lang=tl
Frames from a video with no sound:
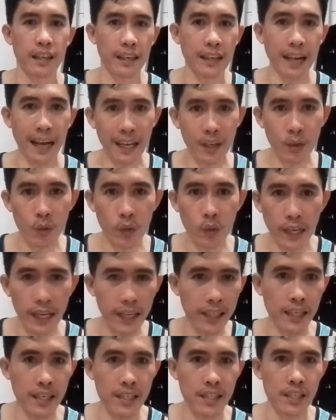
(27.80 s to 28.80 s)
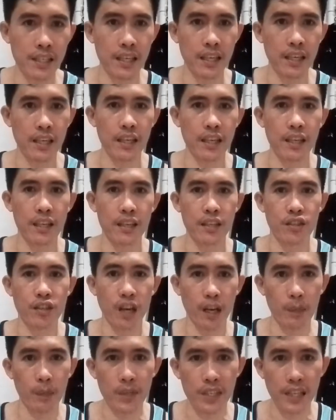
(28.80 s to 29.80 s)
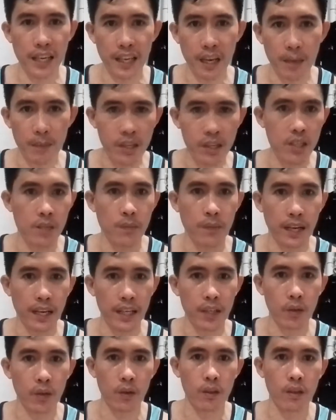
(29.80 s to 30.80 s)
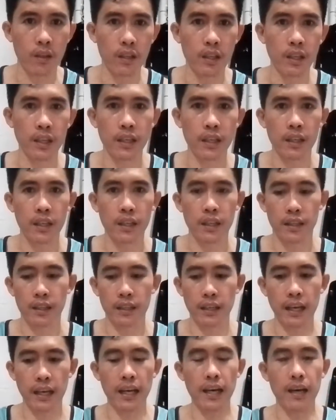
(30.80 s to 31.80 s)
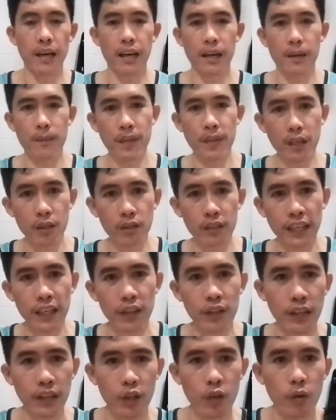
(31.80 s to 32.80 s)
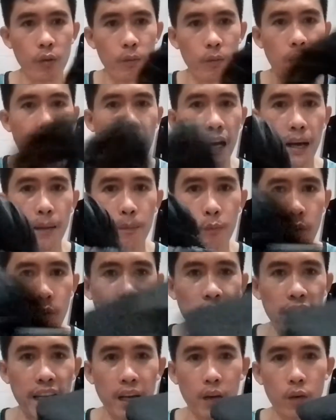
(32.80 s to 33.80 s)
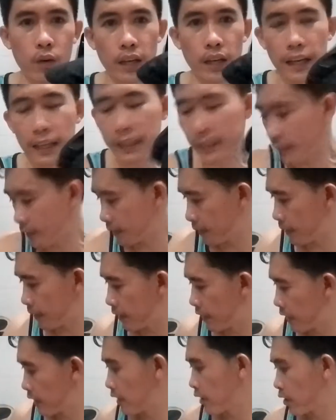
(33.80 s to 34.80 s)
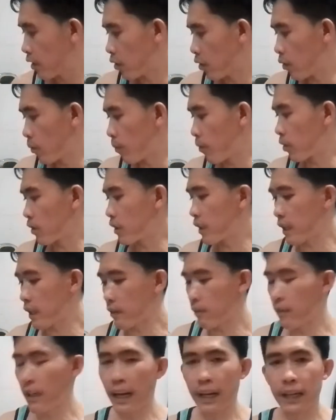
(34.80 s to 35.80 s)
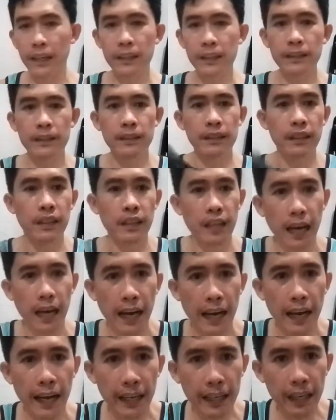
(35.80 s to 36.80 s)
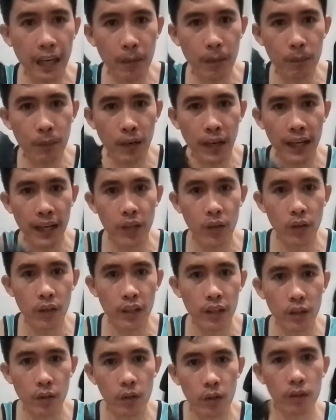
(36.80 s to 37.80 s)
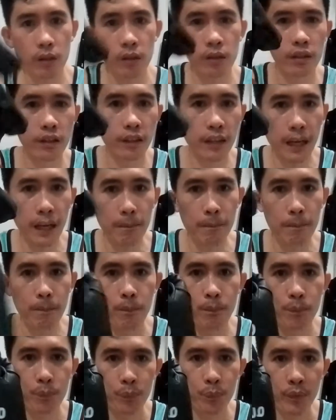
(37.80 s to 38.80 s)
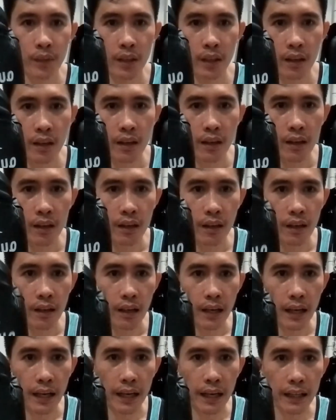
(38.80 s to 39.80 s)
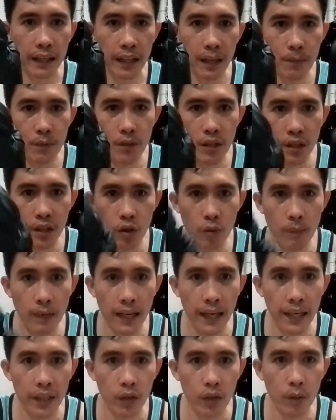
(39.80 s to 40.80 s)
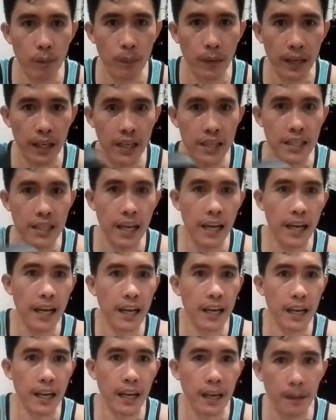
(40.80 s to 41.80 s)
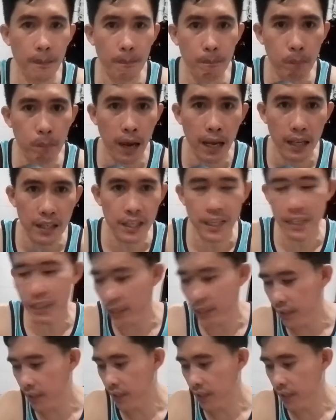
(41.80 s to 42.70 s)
gaano kalakas si Jack Bisaya Mix mga idol. Uh, meron tayong ano, uh, bumili ako ng umorder ako ng uh, glove mga idol ito, glove. Uh, gloves ito mga idol para sa boxing.